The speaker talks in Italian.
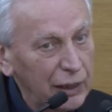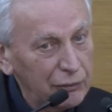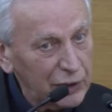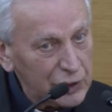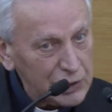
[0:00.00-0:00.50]

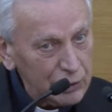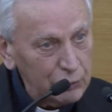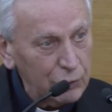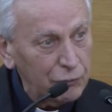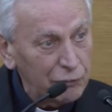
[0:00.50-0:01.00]
e vi
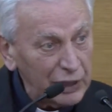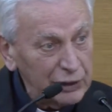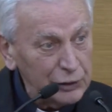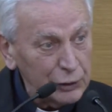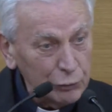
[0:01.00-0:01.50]
assicuro
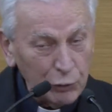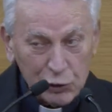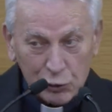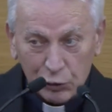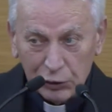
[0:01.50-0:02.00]

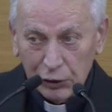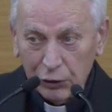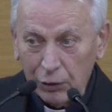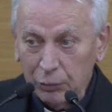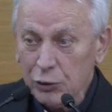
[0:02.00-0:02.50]
22
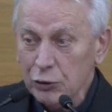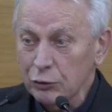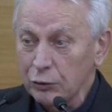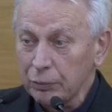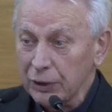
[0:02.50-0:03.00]
giorni dopo
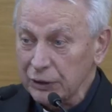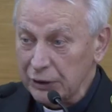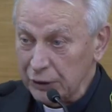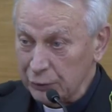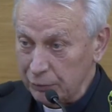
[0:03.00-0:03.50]
sono
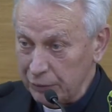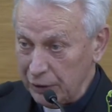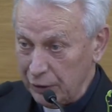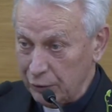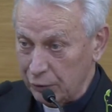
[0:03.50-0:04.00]
partito
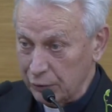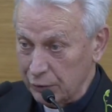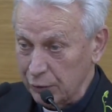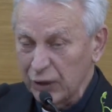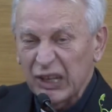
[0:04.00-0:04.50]
per il
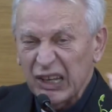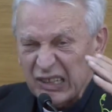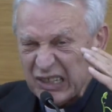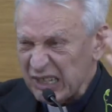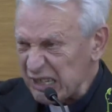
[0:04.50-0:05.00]
Congo
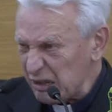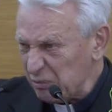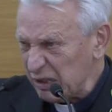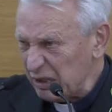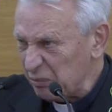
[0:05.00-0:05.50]
senza
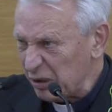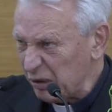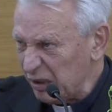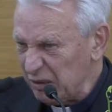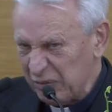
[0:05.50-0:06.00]
sapere una
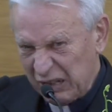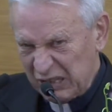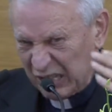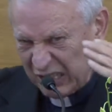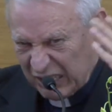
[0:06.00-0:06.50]
parola di
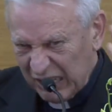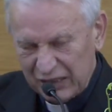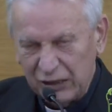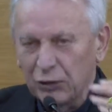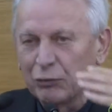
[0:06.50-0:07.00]
francese,
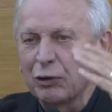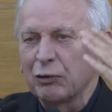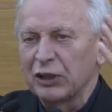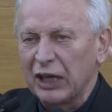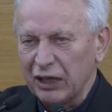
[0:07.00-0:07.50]
niente, io
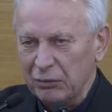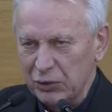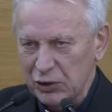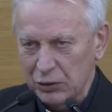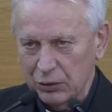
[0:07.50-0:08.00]
volevo andare
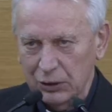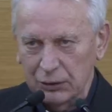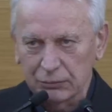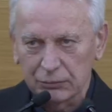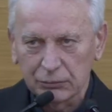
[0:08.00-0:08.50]
in
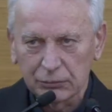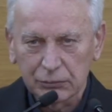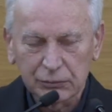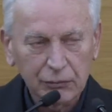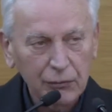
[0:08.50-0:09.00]
missione.
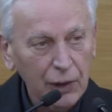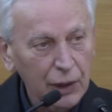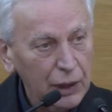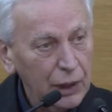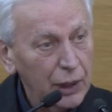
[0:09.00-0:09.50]

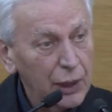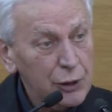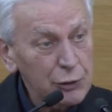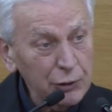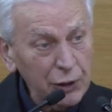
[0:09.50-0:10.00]

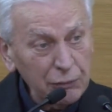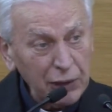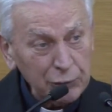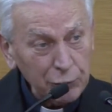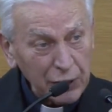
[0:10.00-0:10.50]
Sono
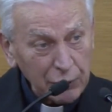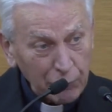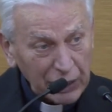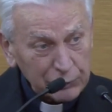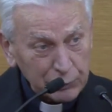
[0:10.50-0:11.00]
arrivato
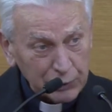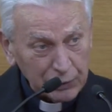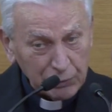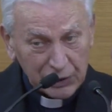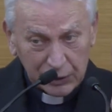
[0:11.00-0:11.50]
alle
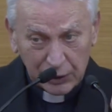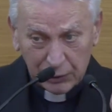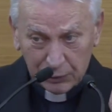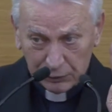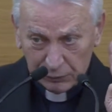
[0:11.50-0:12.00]
4 del
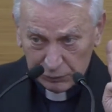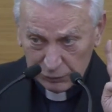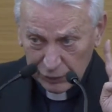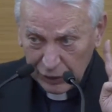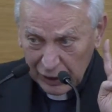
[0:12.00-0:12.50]

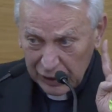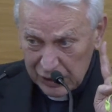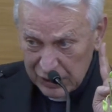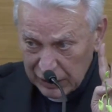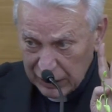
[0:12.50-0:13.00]
mattino a
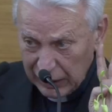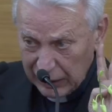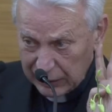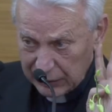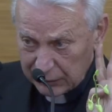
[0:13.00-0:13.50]

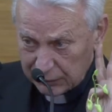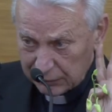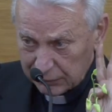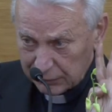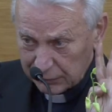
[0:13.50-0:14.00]
Kisangani,